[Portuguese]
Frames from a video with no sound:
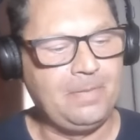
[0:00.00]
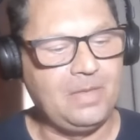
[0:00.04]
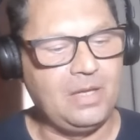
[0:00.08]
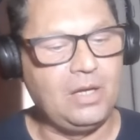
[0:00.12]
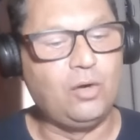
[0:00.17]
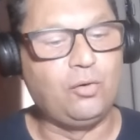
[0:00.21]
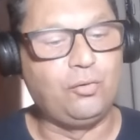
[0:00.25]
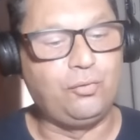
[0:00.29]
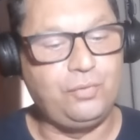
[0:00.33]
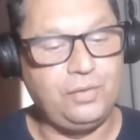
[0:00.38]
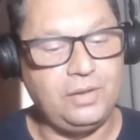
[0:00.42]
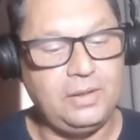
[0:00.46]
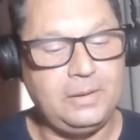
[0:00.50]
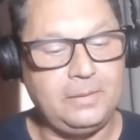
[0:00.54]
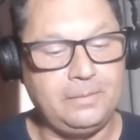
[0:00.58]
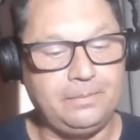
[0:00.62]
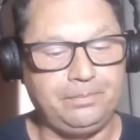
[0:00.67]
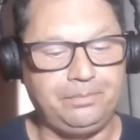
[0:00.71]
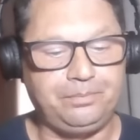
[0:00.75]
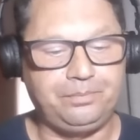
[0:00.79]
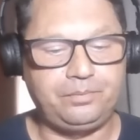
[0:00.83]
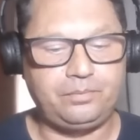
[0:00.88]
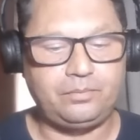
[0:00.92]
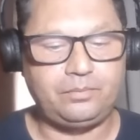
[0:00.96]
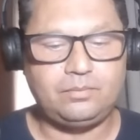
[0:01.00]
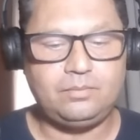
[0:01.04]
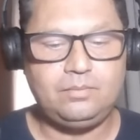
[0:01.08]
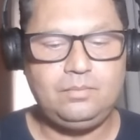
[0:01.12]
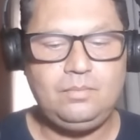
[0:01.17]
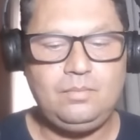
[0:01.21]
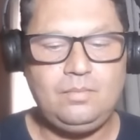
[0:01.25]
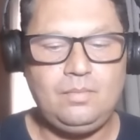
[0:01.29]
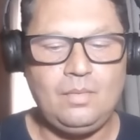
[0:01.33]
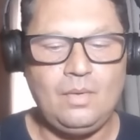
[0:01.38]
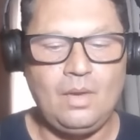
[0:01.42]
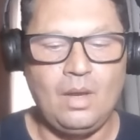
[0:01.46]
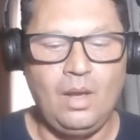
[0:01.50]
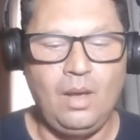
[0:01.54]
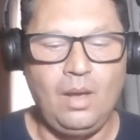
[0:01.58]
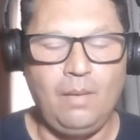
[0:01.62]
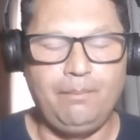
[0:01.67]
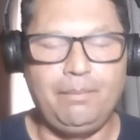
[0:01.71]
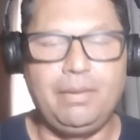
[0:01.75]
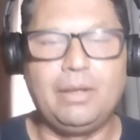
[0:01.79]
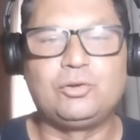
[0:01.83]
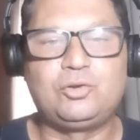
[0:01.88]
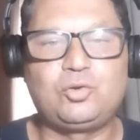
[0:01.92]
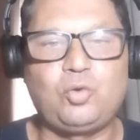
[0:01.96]
eu vi
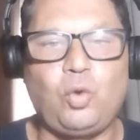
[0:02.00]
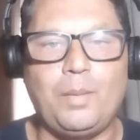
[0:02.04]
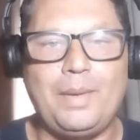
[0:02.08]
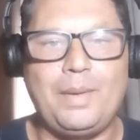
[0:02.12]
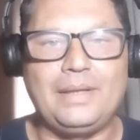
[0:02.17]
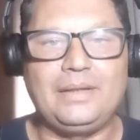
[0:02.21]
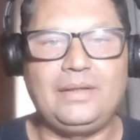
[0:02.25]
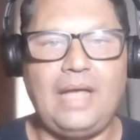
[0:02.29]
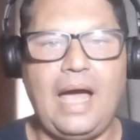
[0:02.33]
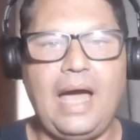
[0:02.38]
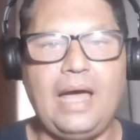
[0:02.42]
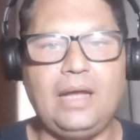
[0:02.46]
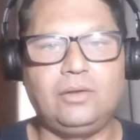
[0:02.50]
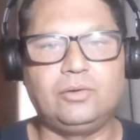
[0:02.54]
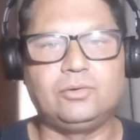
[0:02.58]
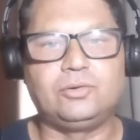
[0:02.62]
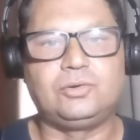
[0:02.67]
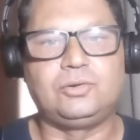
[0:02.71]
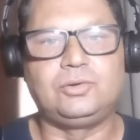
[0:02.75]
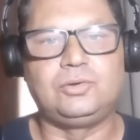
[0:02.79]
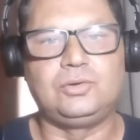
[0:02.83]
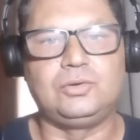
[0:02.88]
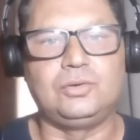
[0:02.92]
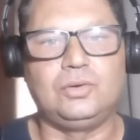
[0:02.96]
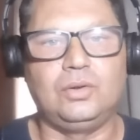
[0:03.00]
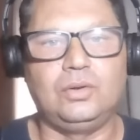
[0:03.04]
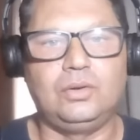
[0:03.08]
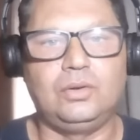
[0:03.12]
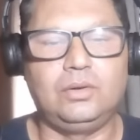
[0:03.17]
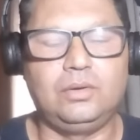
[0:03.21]
pelos comentários